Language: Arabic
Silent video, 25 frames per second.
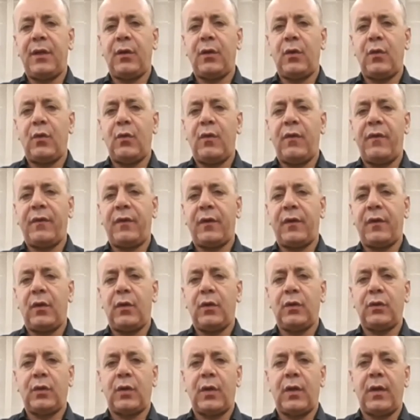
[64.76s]
وفق
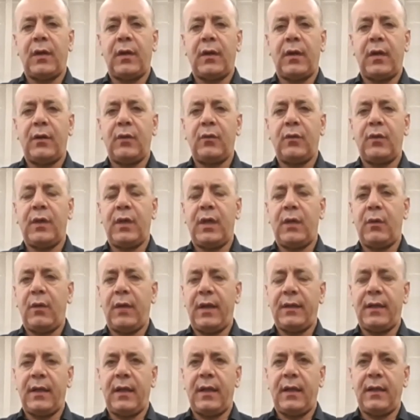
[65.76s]
الأطر القانونية
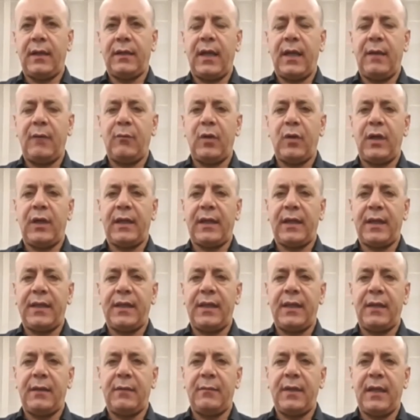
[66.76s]
وهذا يحمل
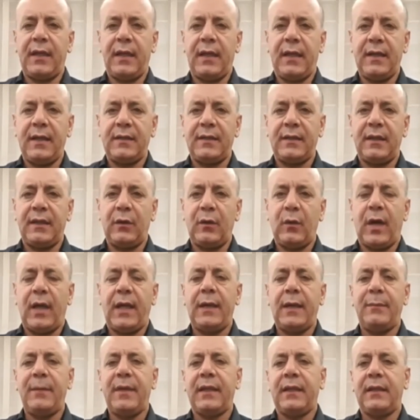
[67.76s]
الكثير من الأسئلة
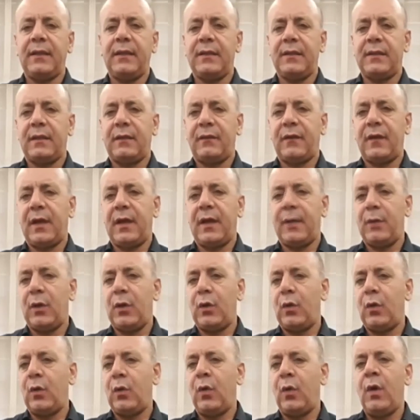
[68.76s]
وعلامات استفهام
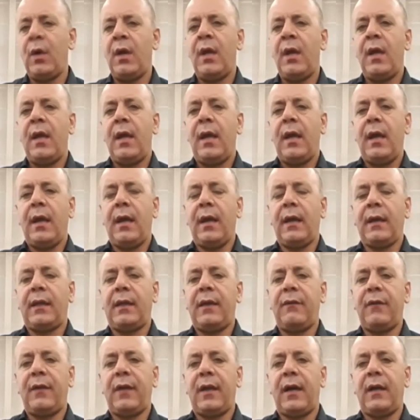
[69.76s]
أنه آه،
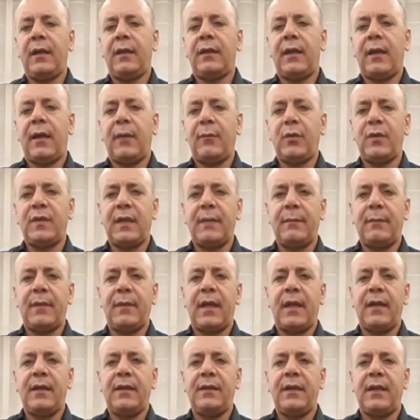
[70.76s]
كيف القاضي أبو سمرة
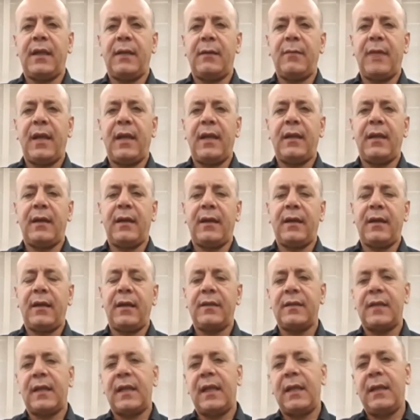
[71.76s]
قدر يبلغ رياض
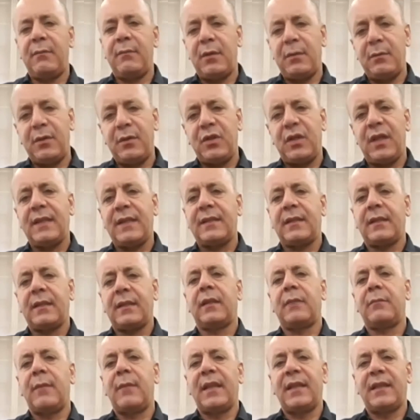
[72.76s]
سلامي بجلسة
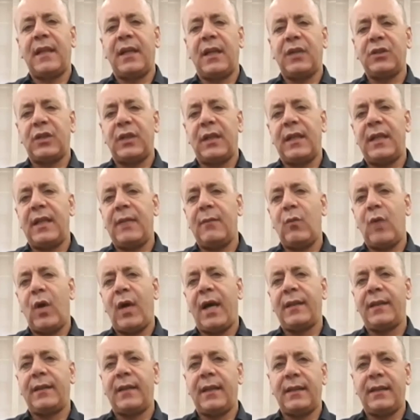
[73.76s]
18 اللي هي
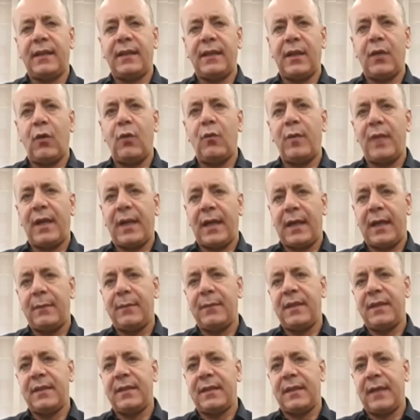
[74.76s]
محددة يوم
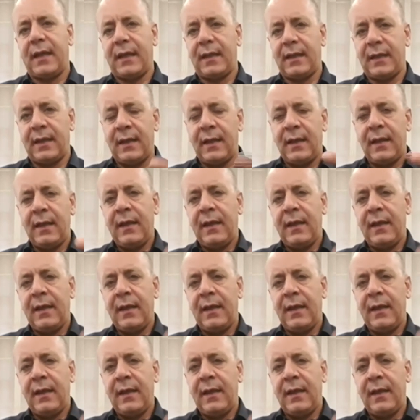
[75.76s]
الخميس يعني